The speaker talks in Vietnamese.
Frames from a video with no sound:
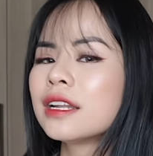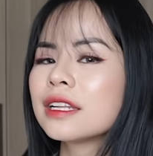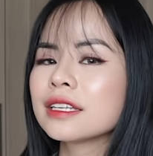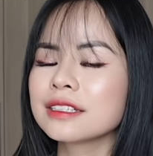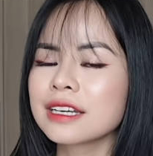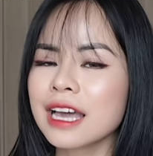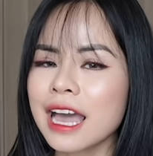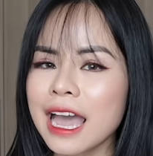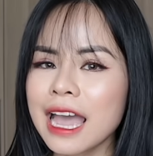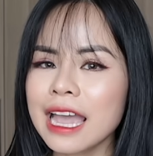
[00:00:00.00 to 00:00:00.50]

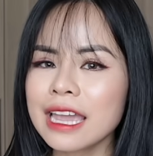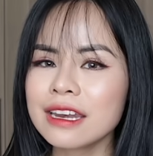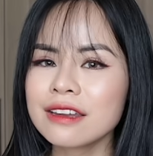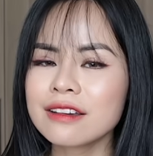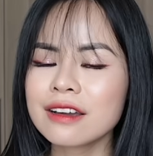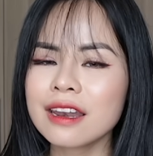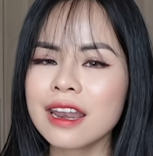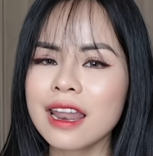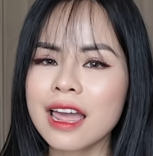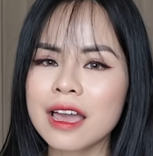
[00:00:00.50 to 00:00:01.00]
thứ hai
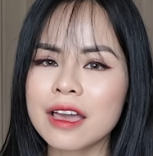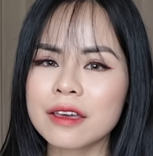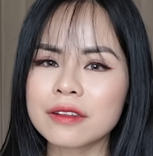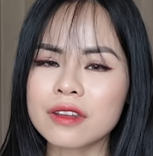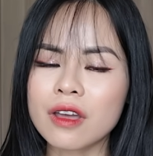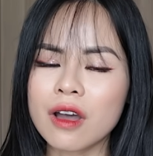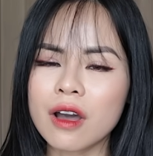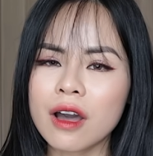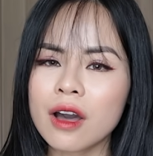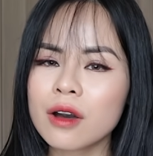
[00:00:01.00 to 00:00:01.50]
nữa là
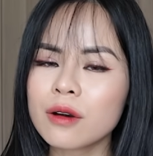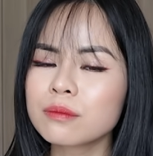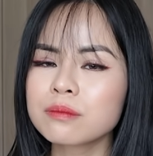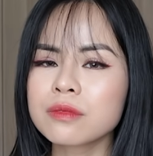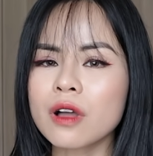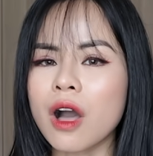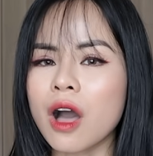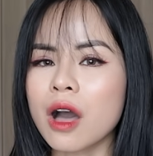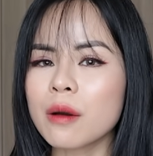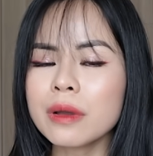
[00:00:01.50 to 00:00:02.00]
nó không
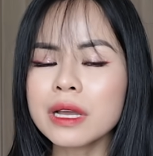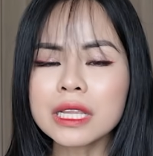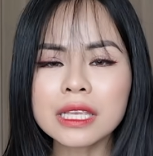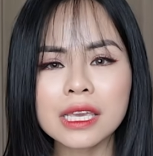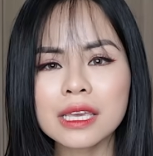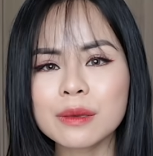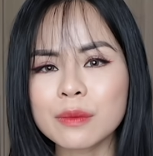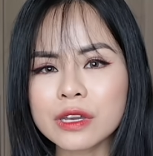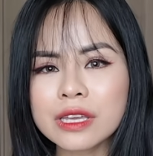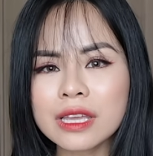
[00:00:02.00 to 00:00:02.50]
có bất
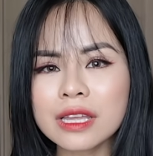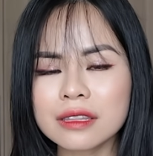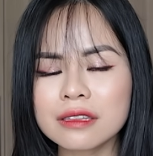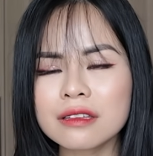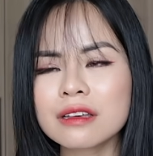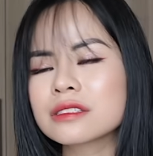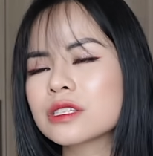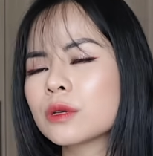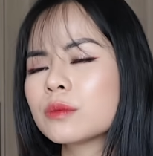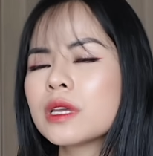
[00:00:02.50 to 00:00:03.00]
kỳ một cái hiện
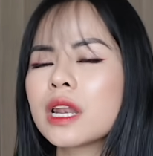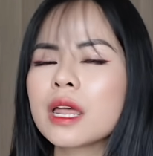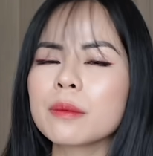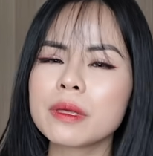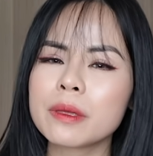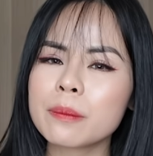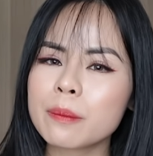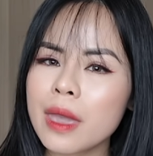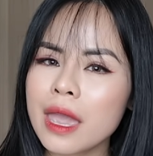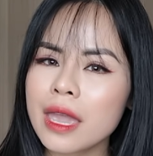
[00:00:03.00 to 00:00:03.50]
tượng giống như là
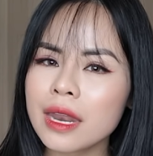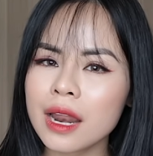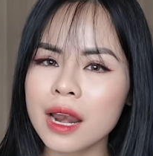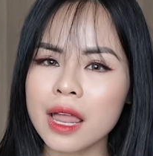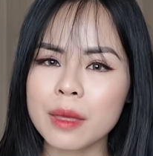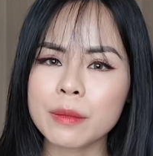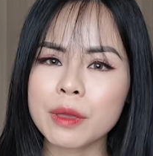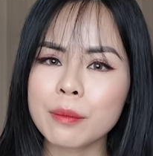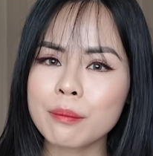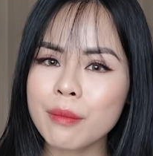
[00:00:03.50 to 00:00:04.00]
bị bết hay
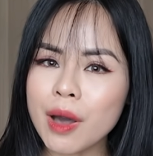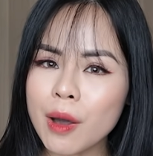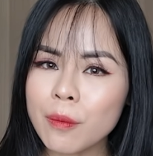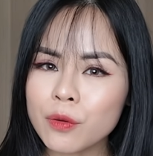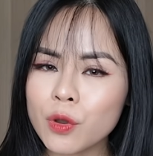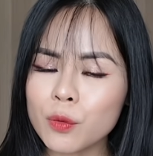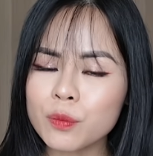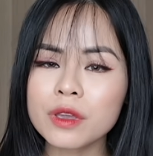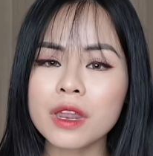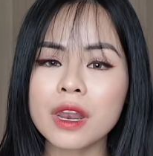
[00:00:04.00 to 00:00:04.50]
là bị mốc
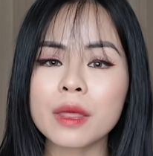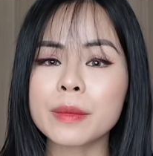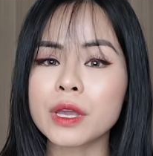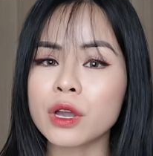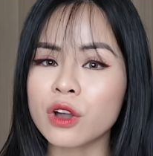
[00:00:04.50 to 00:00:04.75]
cũng như là bị